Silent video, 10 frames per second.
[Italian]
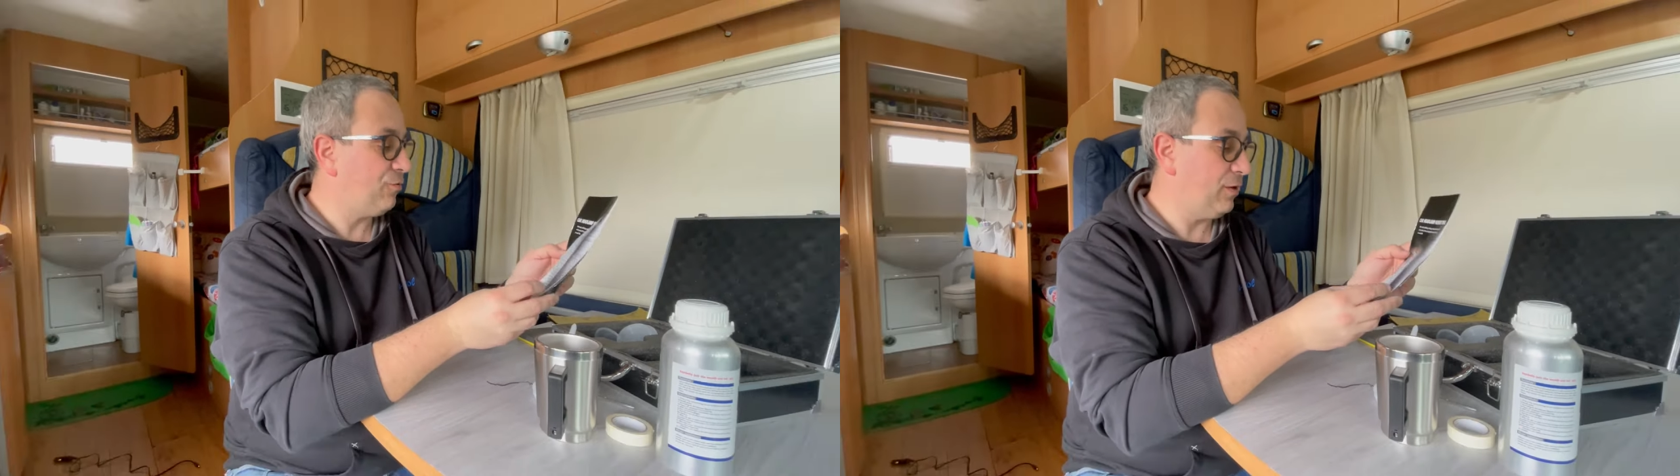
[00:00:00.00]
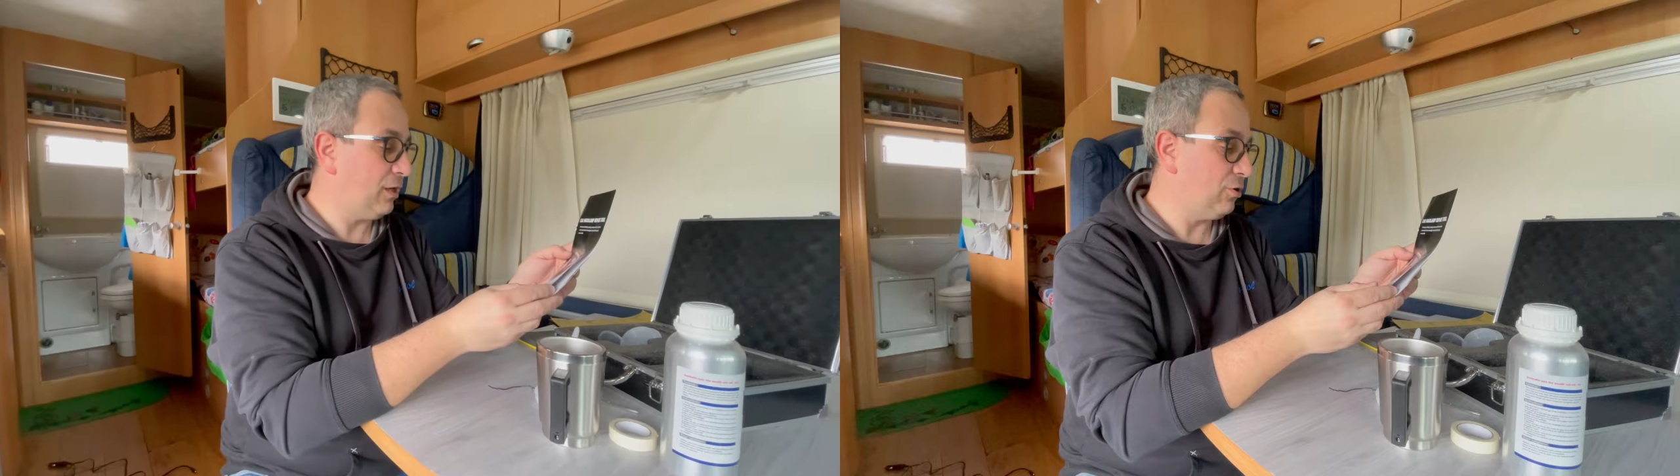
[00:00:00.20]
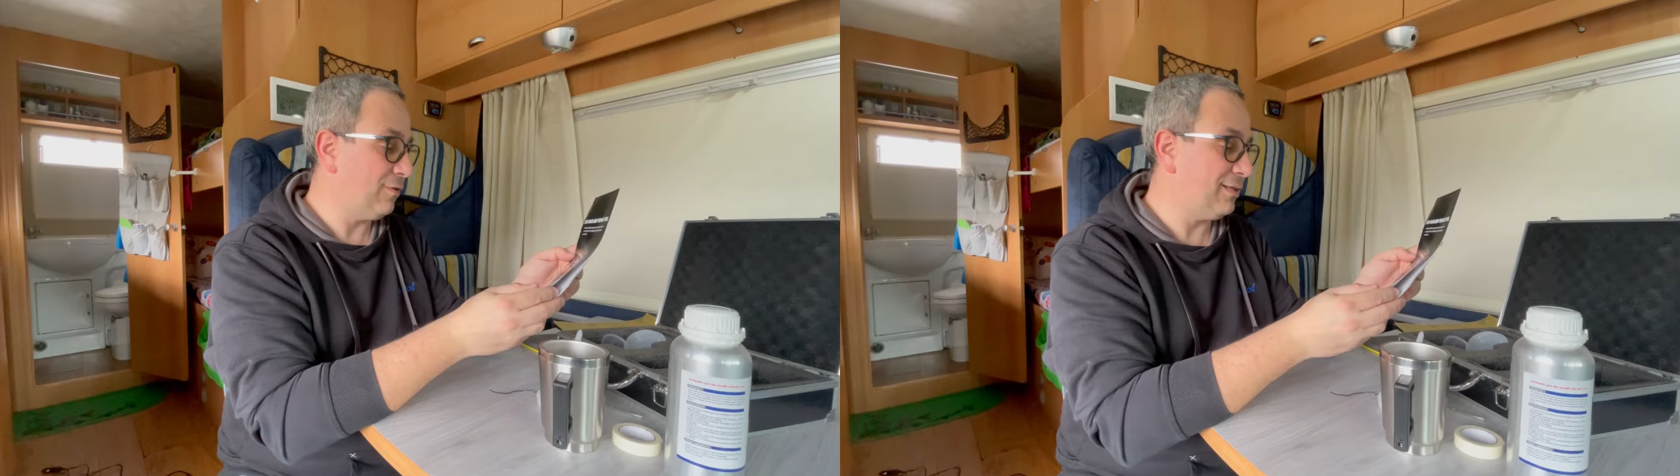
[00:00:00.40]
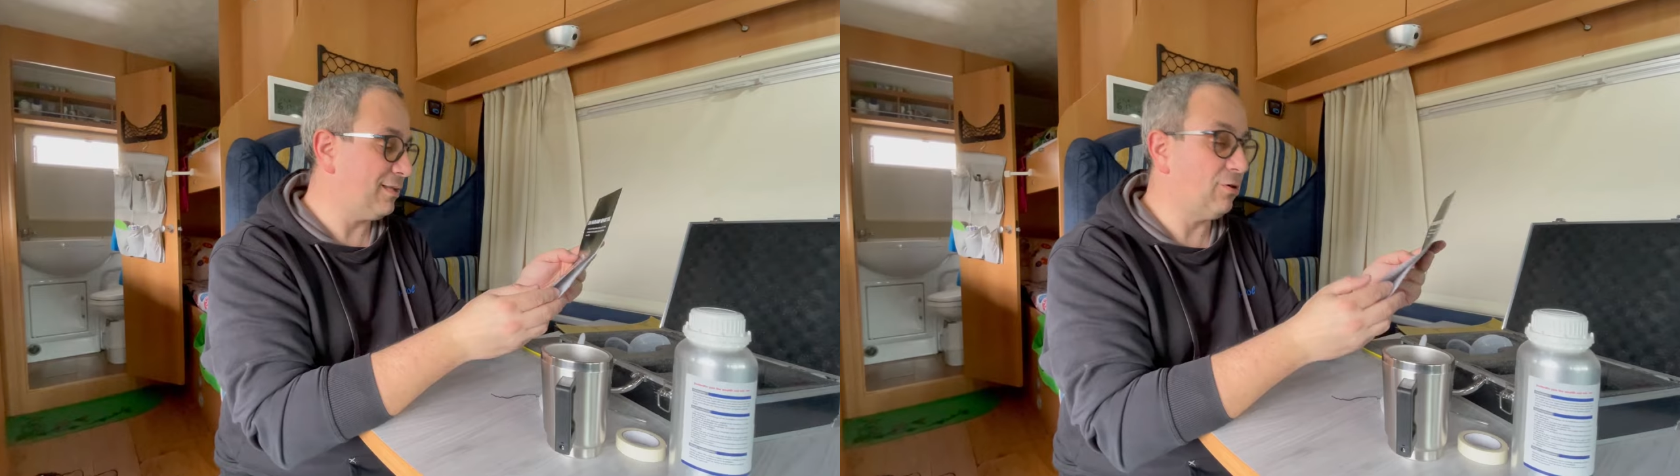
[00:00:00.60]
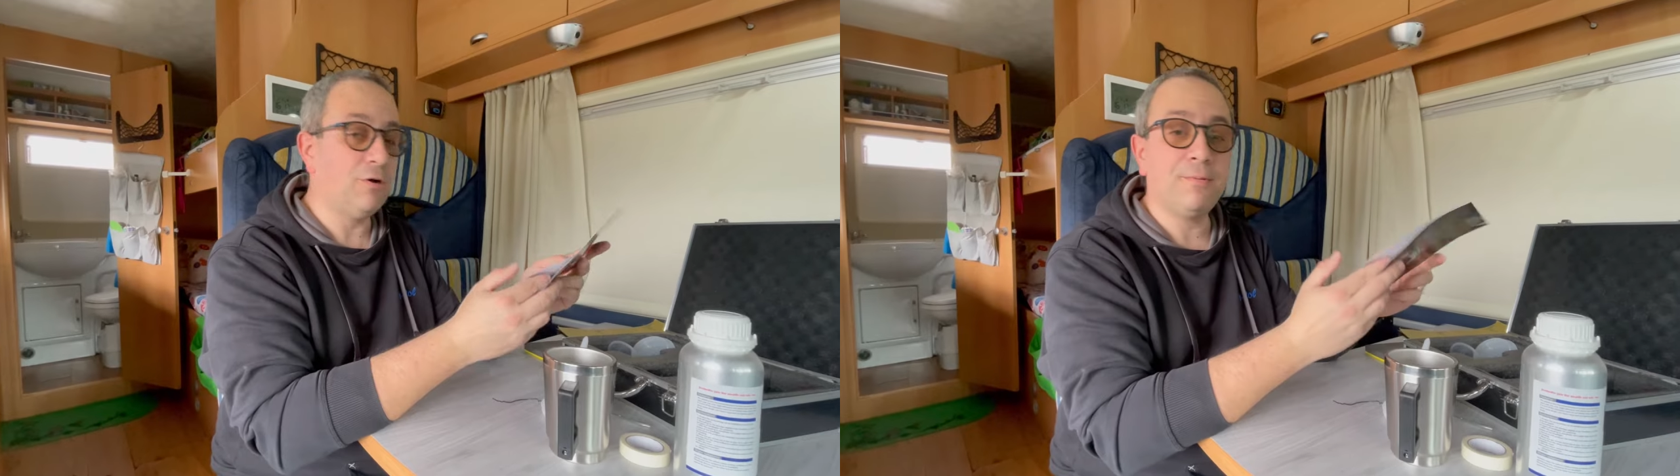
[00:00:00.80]
fino al
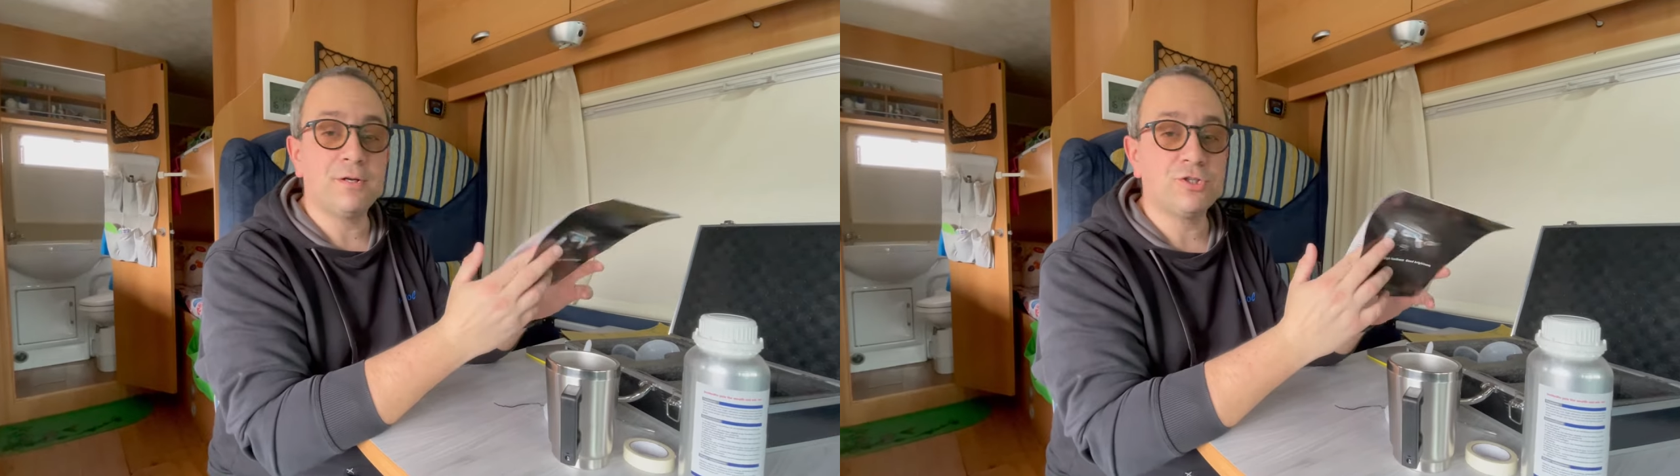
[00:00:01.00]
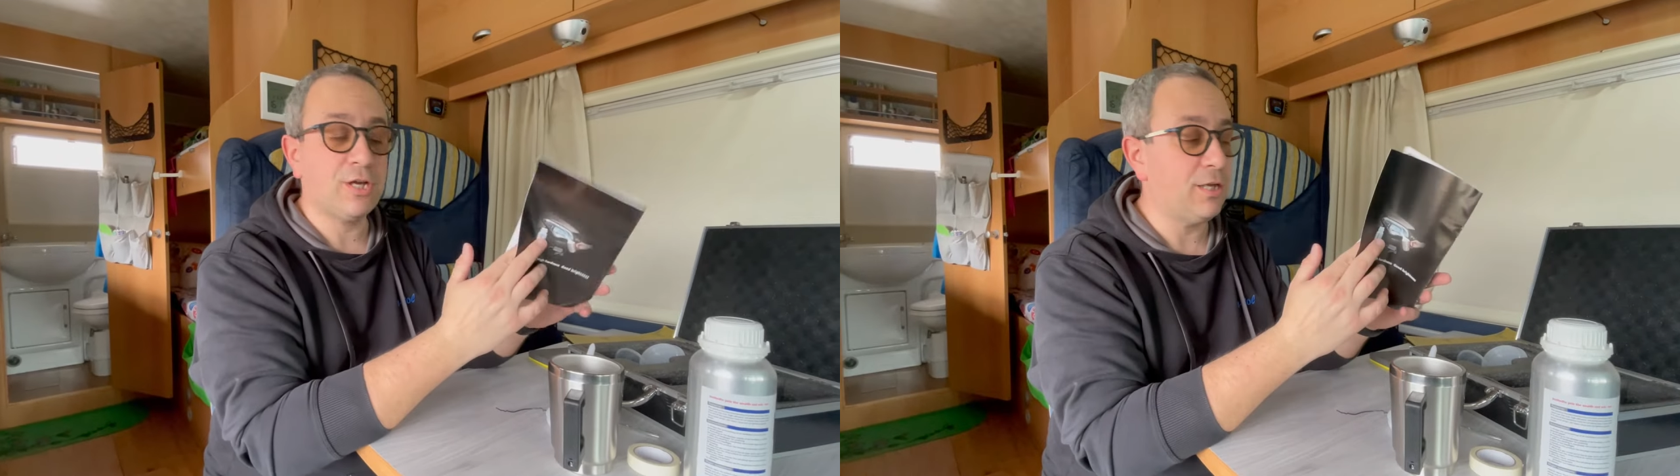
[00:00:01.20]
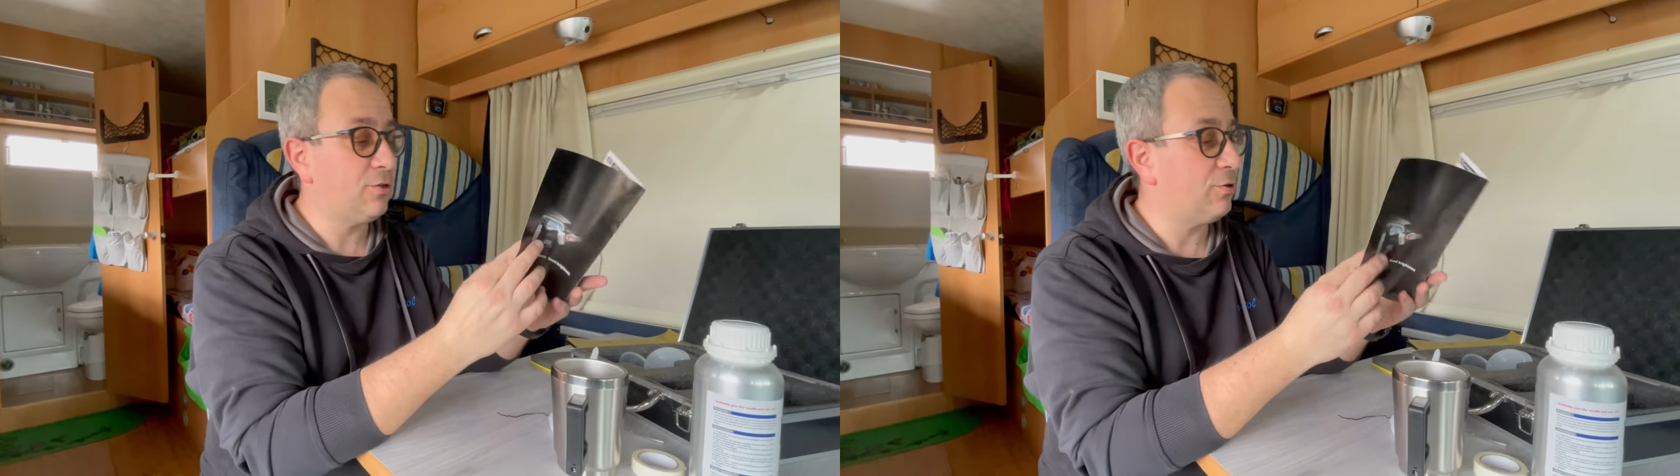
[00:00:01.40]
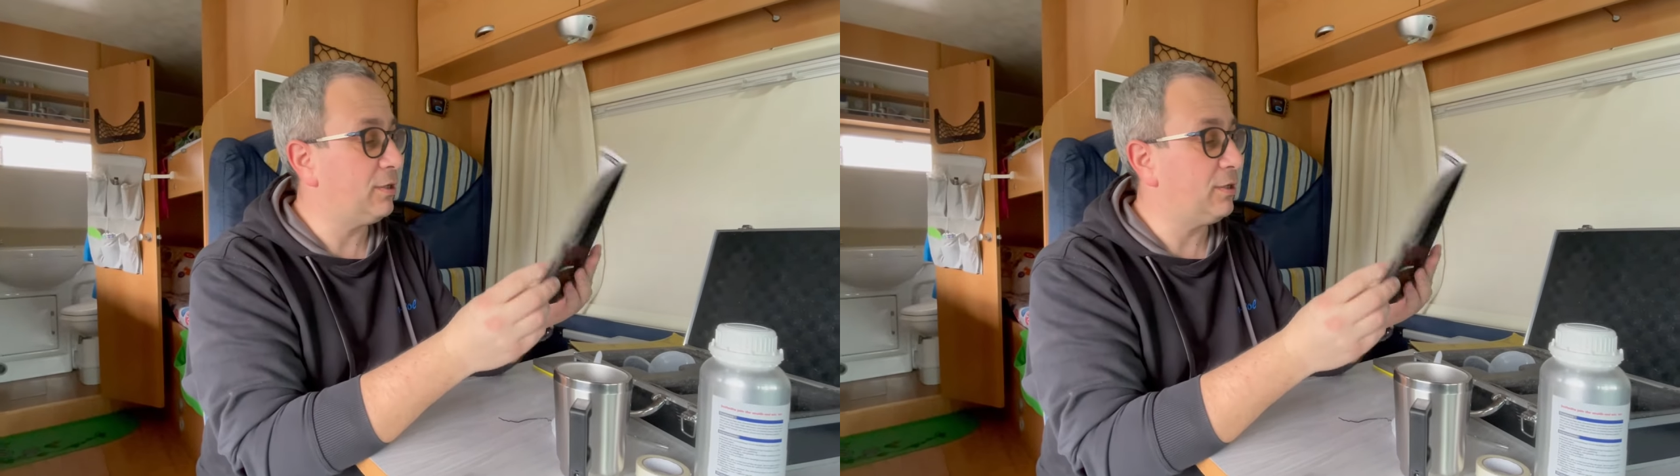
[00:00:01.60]
99%